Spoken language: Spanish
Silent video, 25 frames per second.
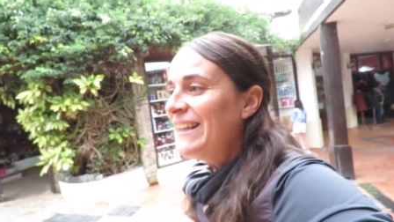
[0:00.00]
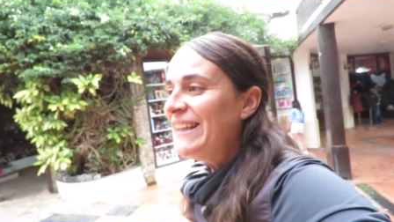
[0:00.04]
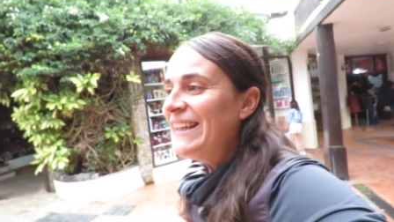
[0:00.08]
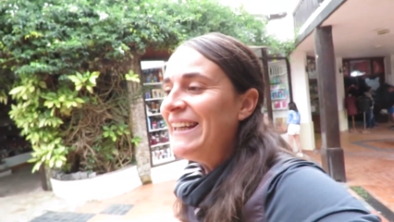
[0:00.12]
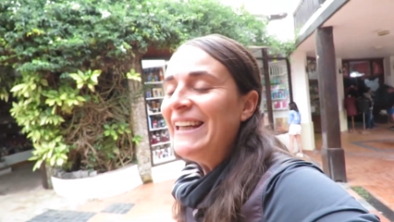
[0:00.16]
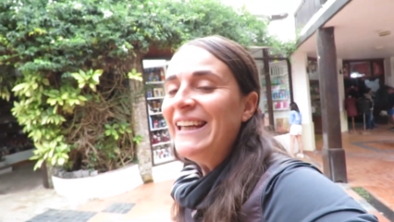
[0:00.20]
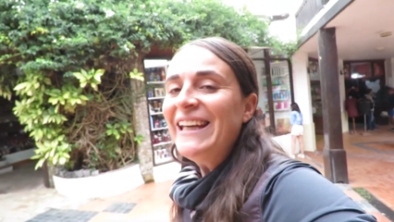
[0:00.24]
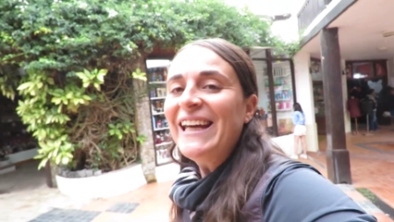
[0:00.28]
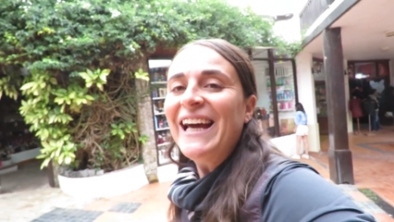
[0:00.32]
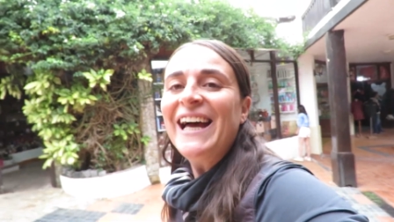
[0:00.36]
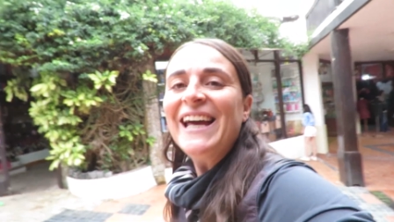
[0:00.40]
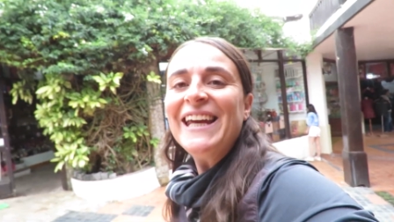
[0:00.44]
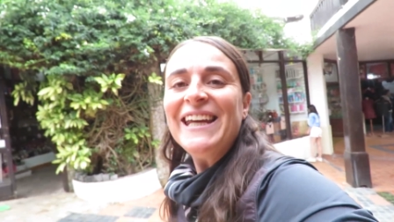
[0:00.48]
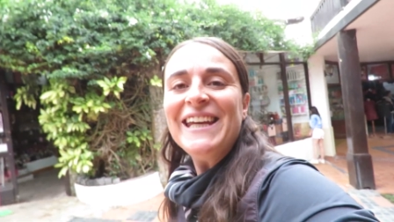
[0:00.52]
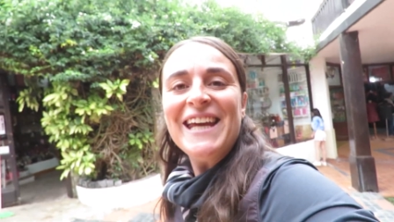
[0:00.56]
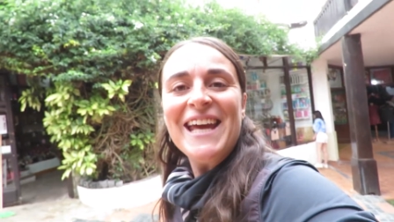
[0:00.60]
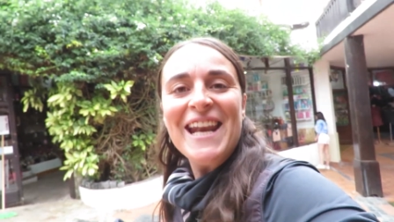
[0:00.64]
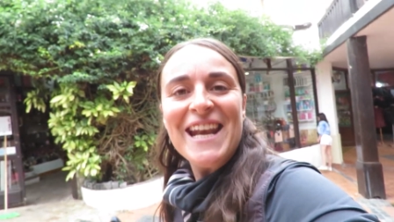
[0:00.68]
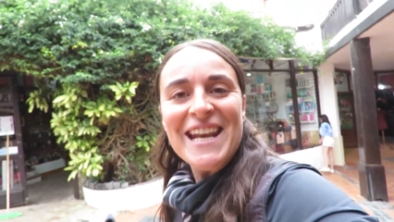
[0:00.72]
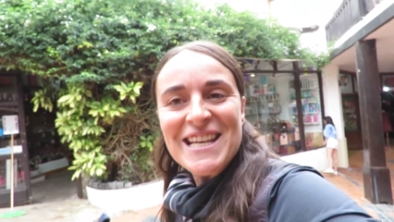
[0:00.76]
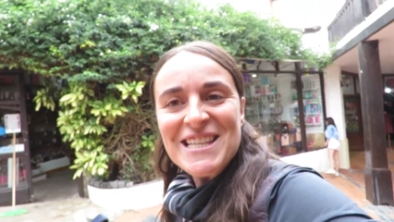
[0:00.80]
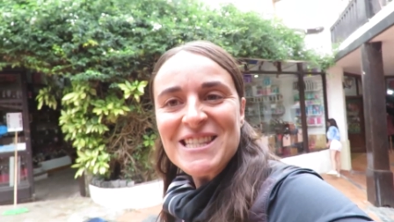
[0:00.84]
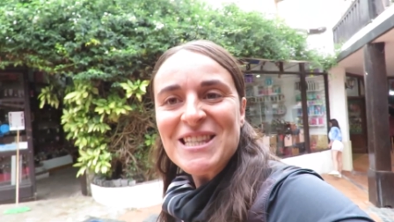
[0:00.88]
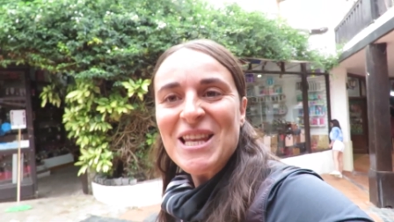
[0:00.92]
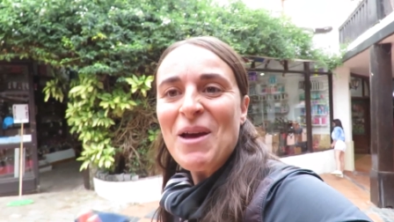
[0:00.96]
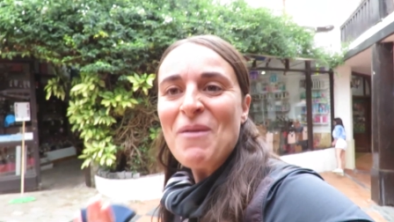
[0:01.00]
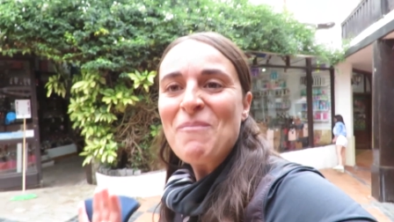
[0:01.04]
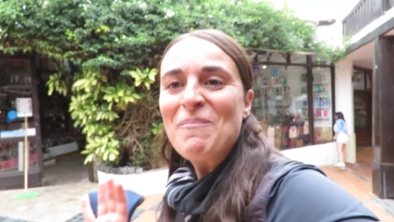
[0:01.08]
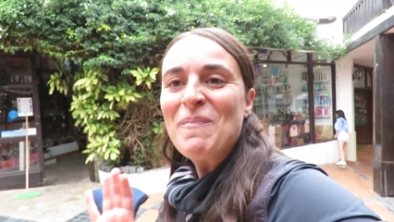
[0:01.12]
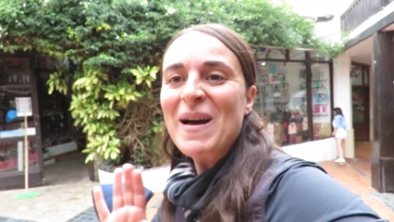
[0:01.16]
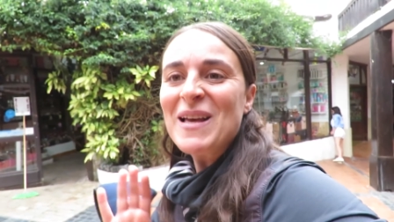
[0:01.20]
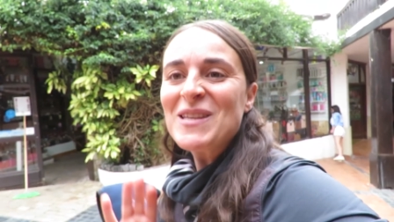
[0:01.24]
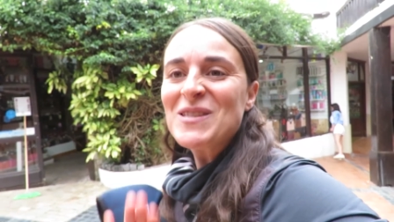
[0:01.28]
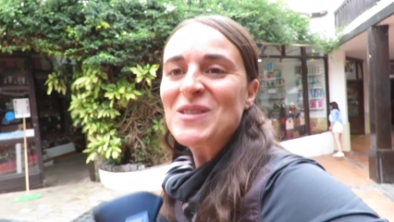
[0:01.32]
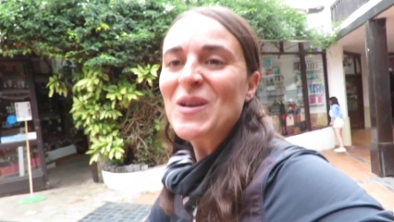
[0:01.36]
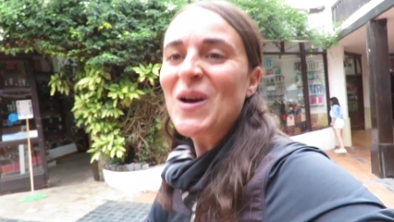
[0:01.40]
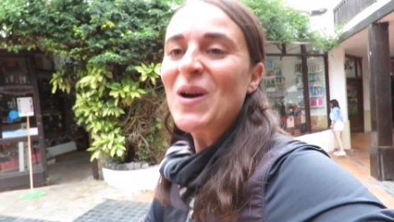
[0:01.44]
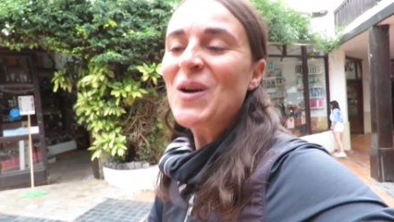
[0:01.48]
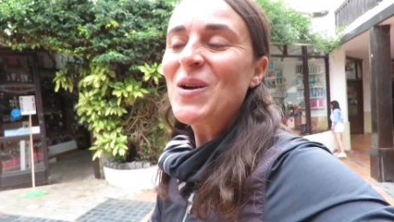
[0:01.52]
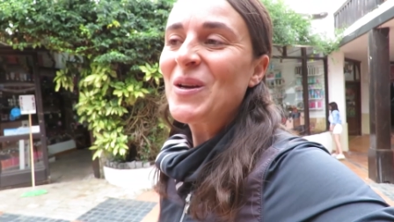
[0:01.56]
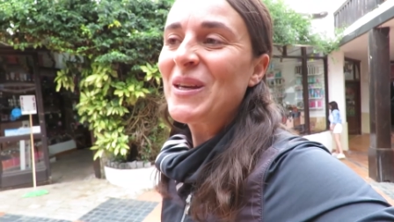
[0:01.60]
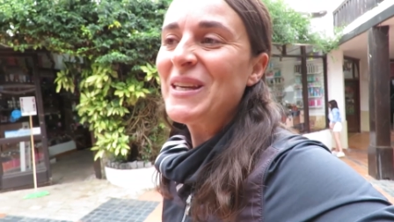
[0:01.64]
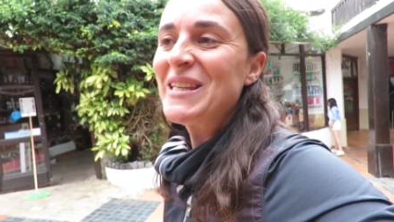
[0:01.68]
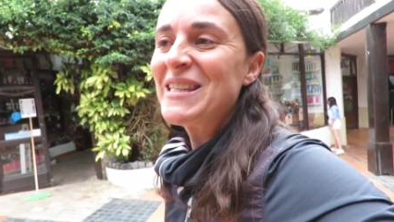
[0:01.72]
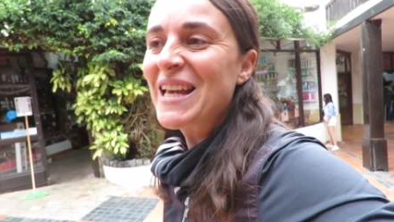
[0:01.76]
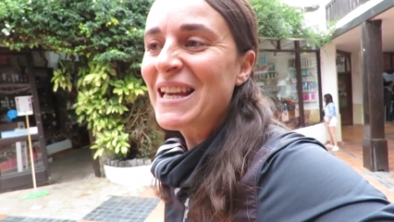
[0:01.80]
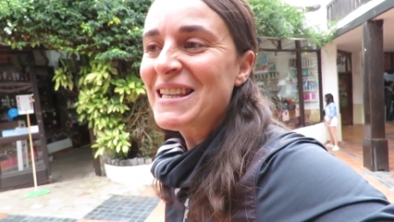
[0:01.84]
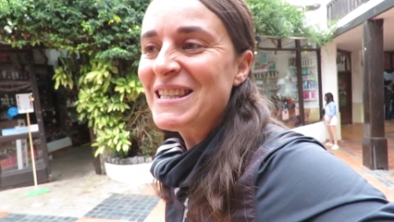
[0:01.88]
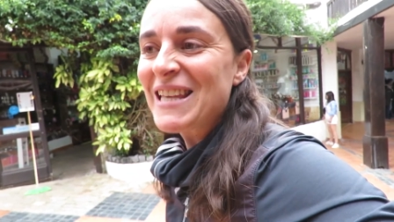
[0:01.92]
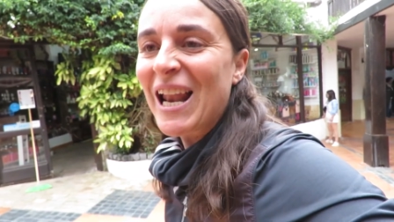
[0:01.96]
y ahí en ese espacio
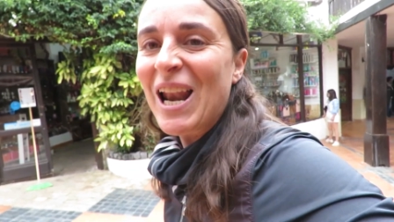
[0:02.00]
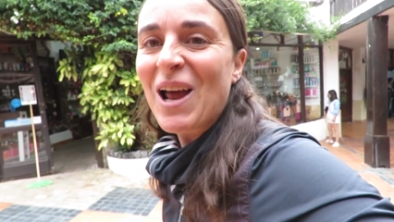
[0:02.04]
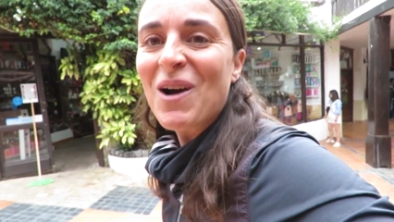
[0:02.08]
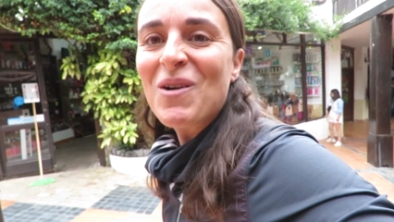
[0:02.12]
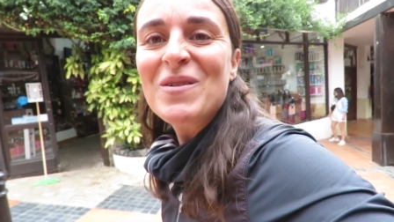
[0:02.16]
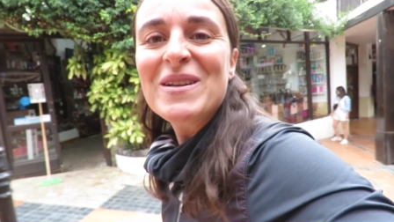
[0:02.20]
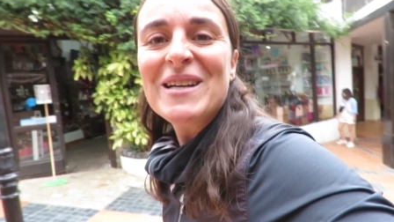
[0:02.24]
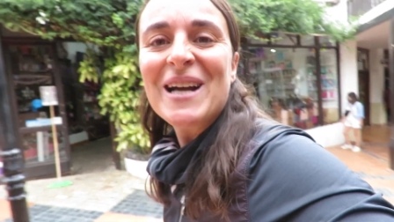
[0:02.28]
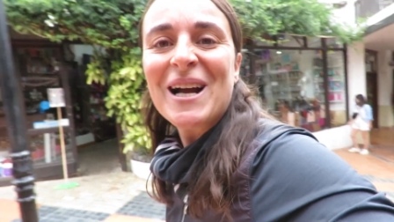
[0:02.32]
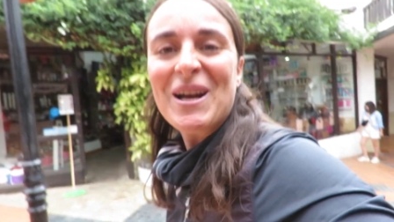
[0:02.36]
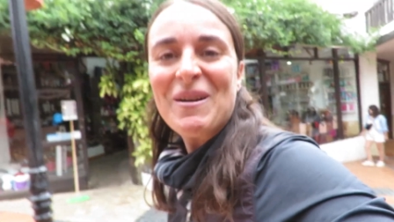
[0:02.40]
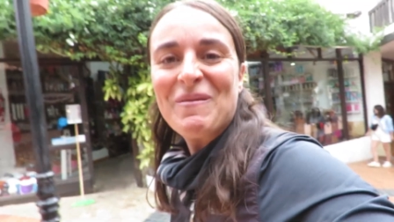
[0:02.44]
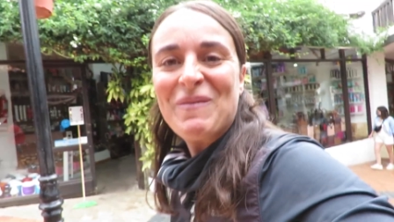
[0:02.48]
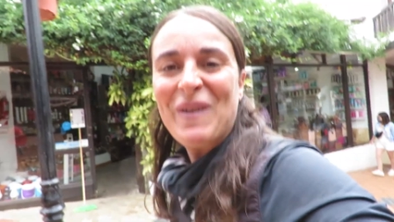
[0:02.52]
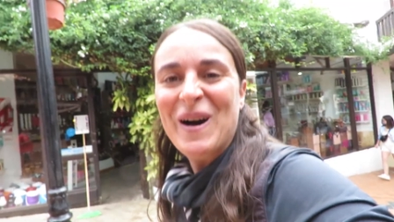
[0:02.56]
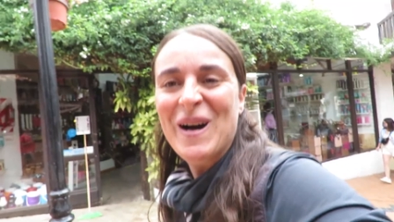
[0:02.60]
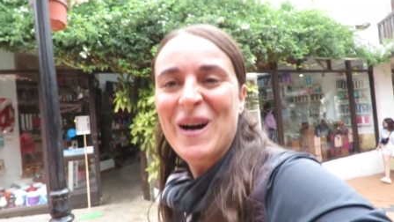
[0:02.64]
quizás a la única que